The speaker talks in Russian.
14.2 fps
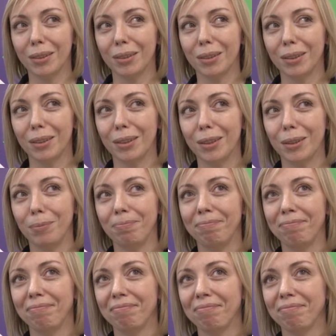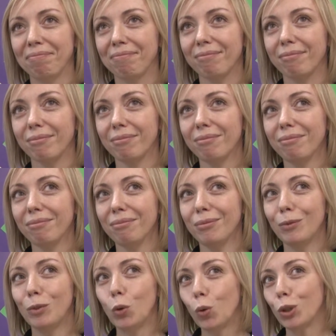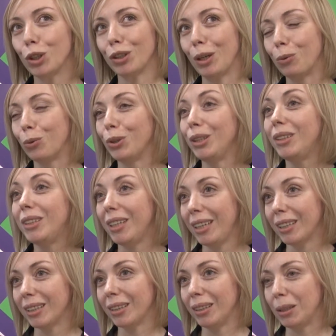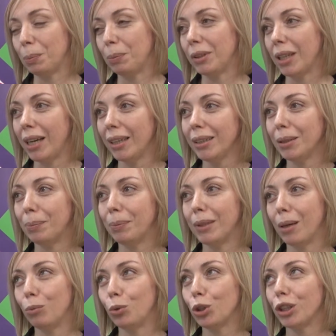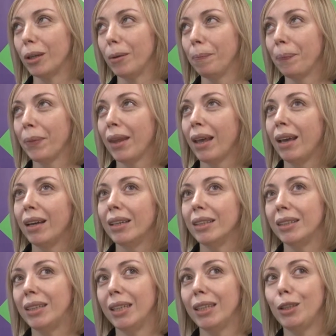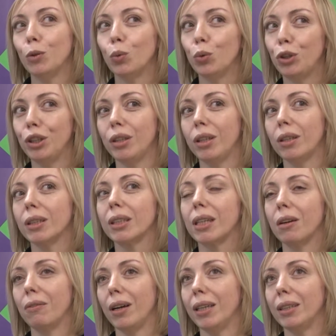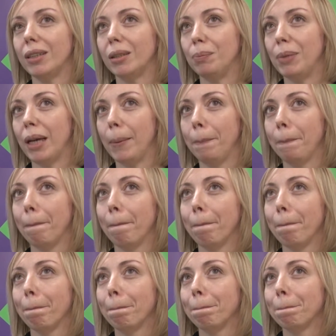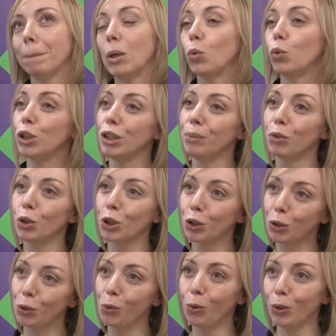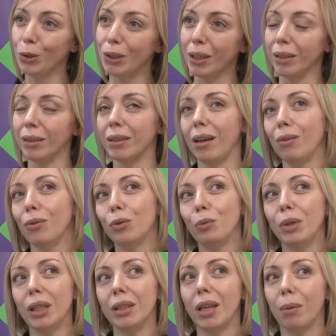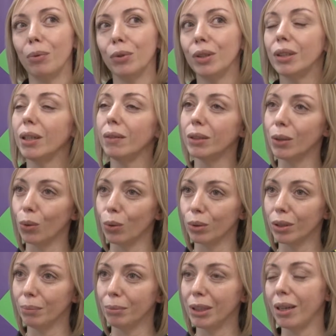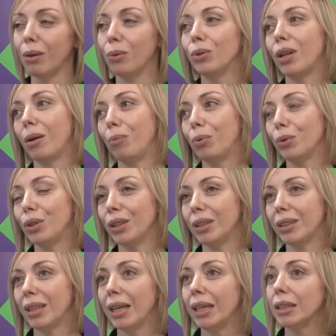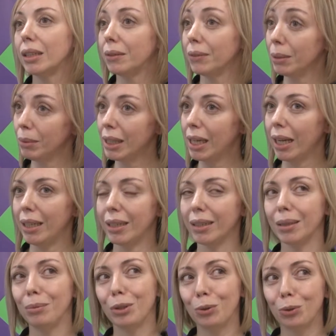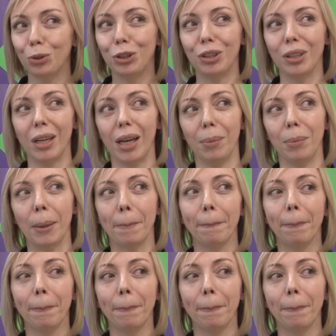э, тоже такое интересное испытание, потому что здесь учитель раскрывает себя уже немножко с другой стороны, как он умеет работать со взрослыми, как он работает со своими коллегами, с учителями,